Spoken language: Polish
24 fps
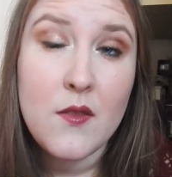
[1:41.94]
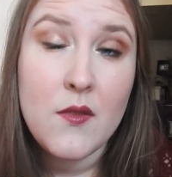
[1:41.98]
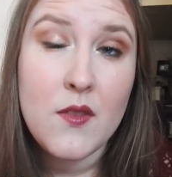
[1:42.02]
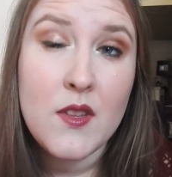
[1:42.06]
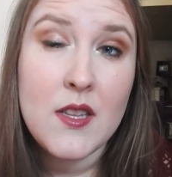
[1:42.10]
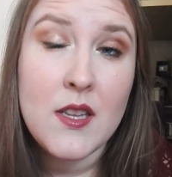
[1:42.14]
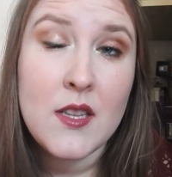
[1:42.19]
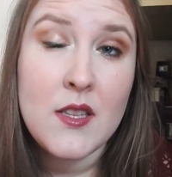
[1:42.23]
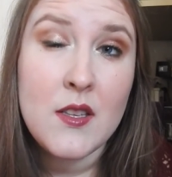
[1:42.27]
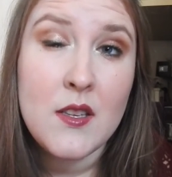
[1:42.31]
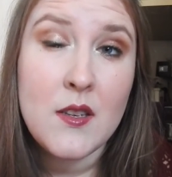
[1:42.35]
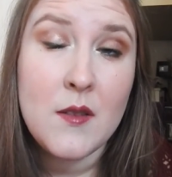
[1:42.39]

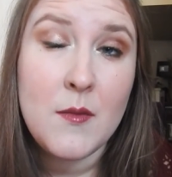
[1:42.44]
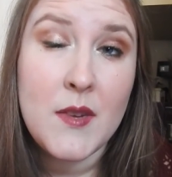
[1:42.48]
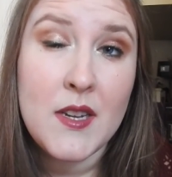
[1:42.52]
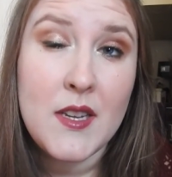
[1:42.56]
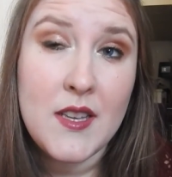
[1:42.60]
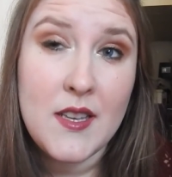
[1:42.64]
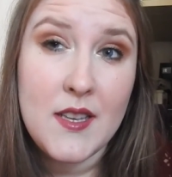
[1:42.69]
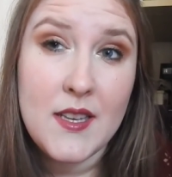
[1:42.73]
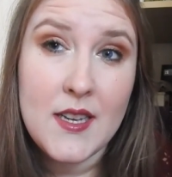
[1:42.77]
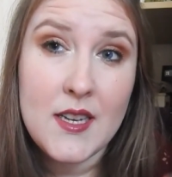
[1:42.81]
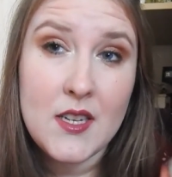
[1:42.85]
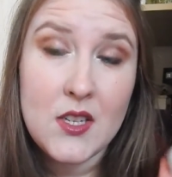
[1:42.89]
widać
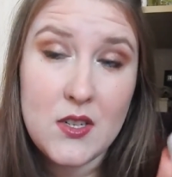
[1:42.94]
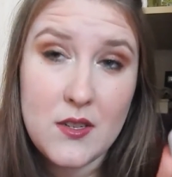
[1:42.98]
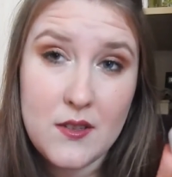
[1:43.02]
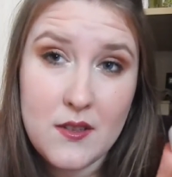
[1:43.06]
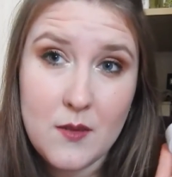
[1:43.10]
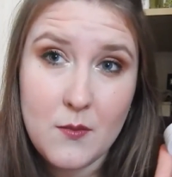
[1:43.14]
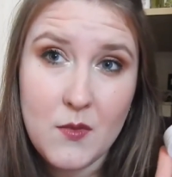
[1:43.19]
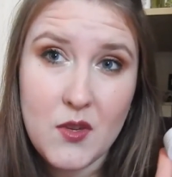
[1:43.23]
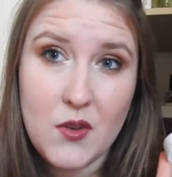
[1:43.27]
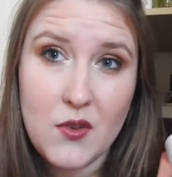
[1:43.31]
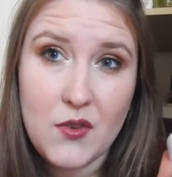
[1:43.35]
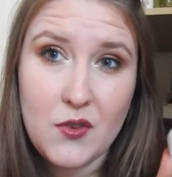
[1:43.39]
makijaże z
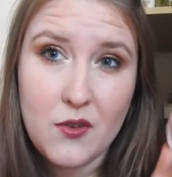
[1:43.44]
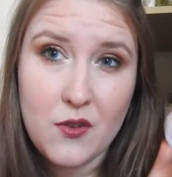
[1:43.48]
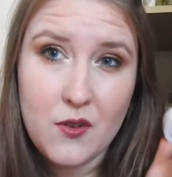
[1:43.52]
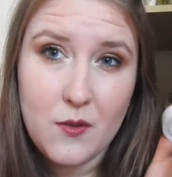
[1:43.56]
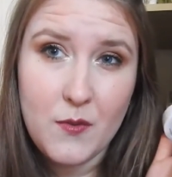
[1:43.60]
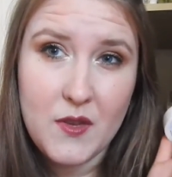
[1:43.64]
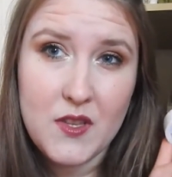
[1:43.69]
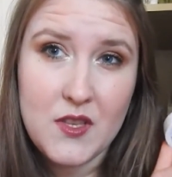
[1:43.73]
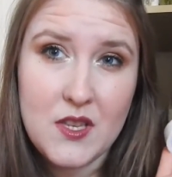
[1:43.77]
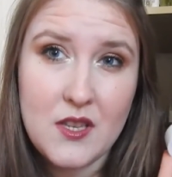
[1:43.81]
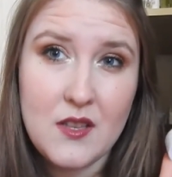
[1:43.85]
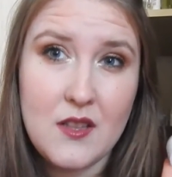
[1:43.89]
tym
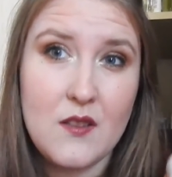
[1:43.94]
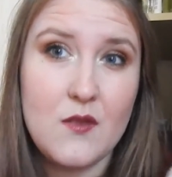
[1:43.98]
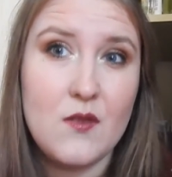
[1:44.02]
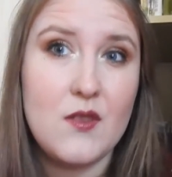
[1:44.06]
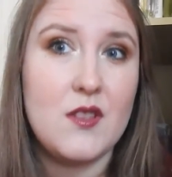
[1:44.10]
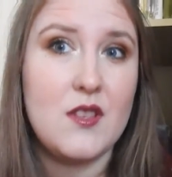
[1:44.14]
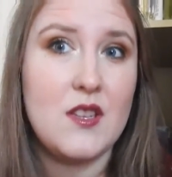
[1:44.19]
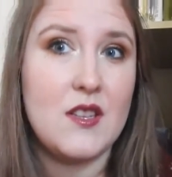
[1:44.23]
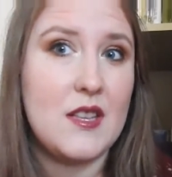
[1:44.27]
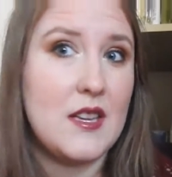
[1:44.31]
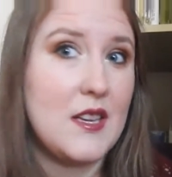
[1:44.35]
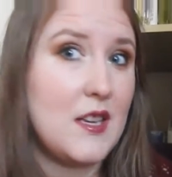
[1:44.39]
rozgold
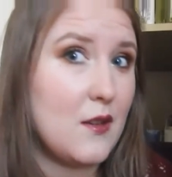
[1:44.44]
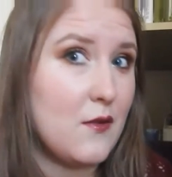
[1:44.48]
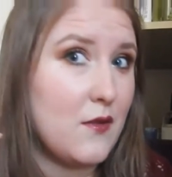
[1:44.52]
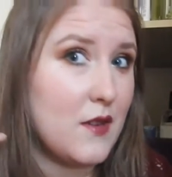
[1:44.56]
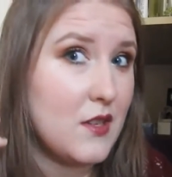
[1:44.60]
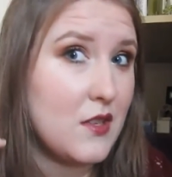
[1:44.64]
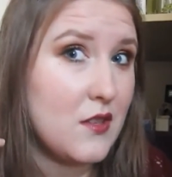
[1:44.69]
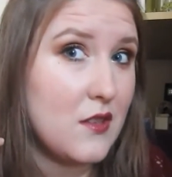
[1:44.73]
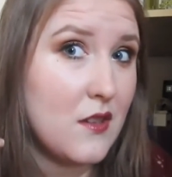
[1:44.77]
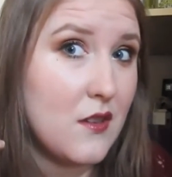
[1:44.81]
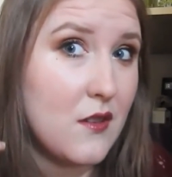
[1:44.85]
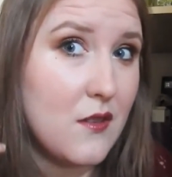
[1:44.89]
miedzianości, takie
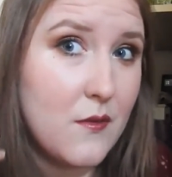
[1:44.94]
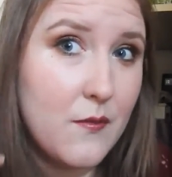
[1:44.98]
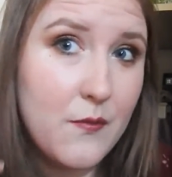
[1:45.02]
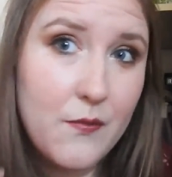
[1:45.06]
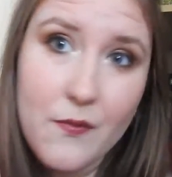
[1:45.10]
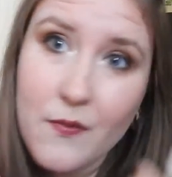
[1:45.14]
właśnie,